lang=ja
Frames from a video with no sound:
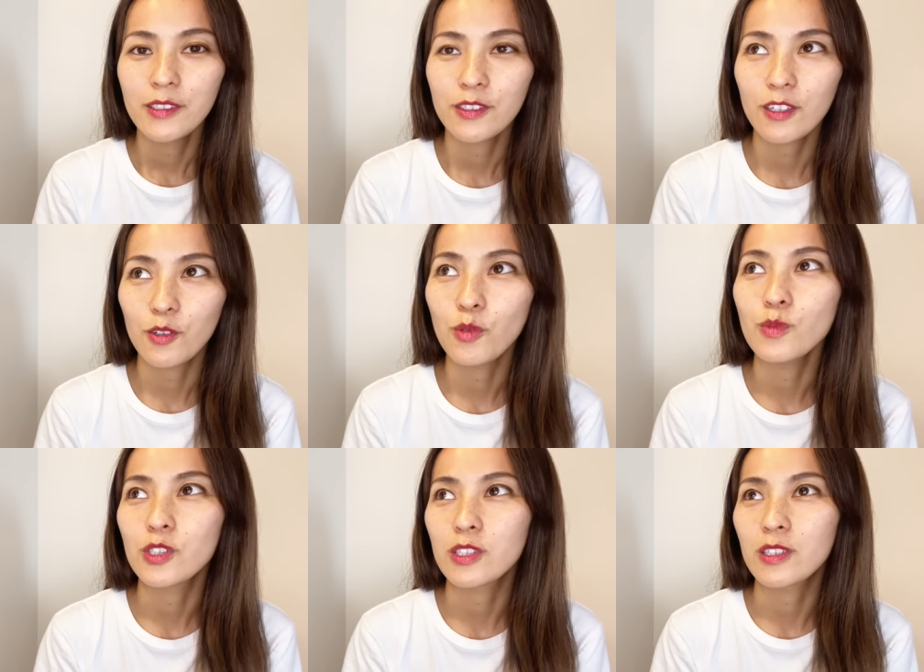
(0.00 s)
なんか
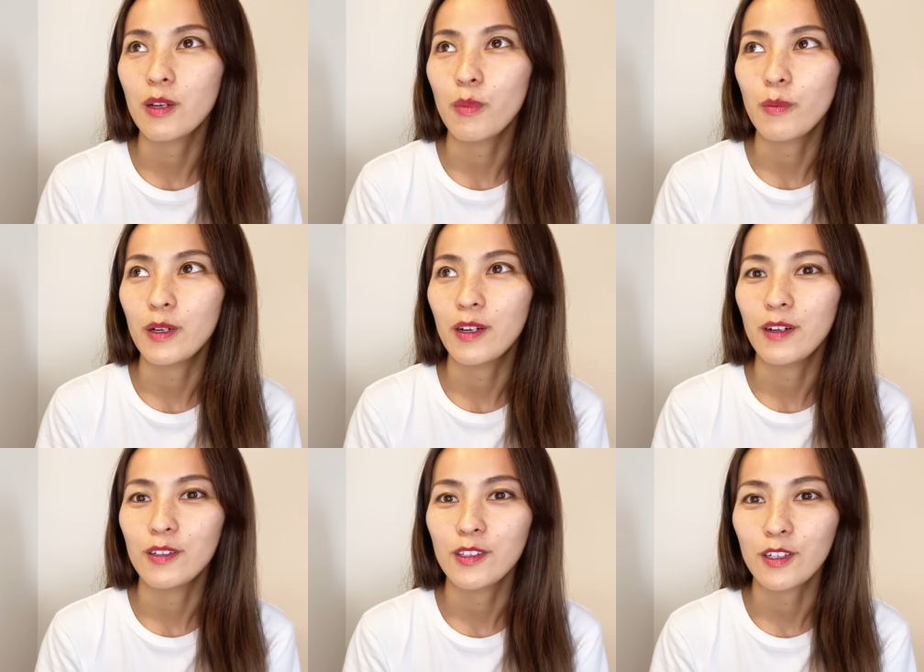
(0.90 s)
ゴムしたまま、
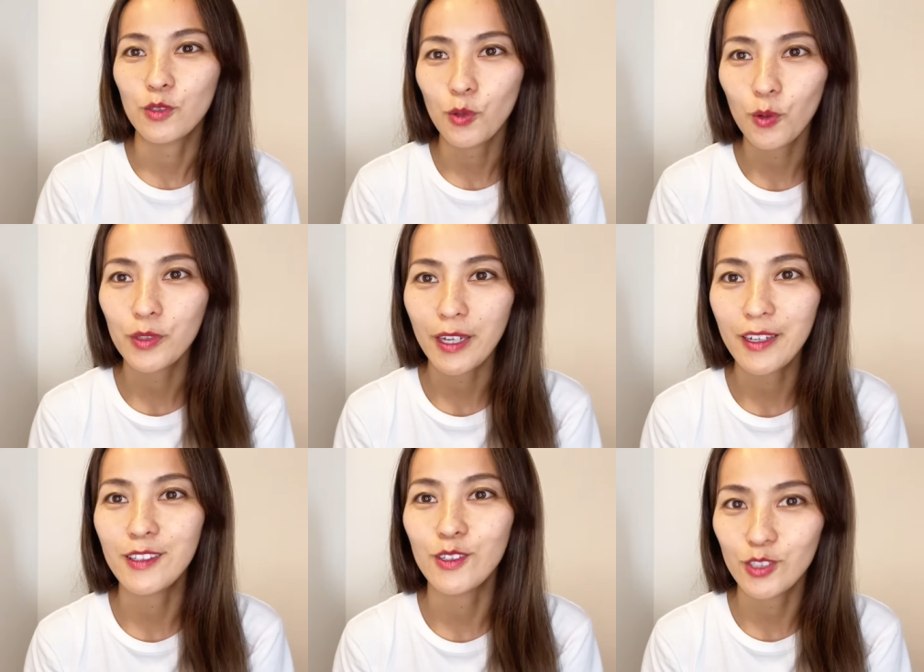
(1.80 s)
なんかニョロンって
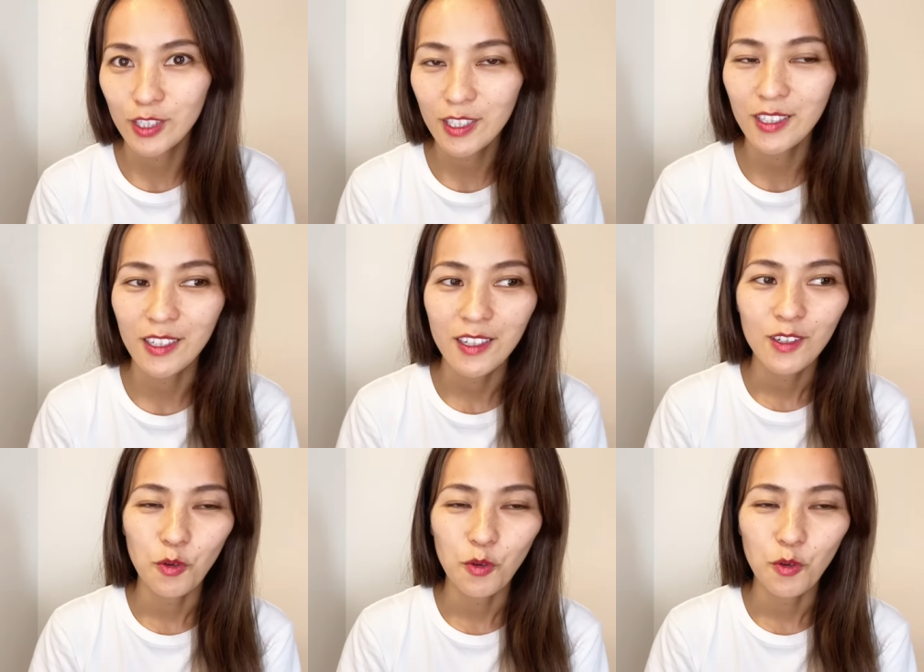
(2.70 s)
入ってるし、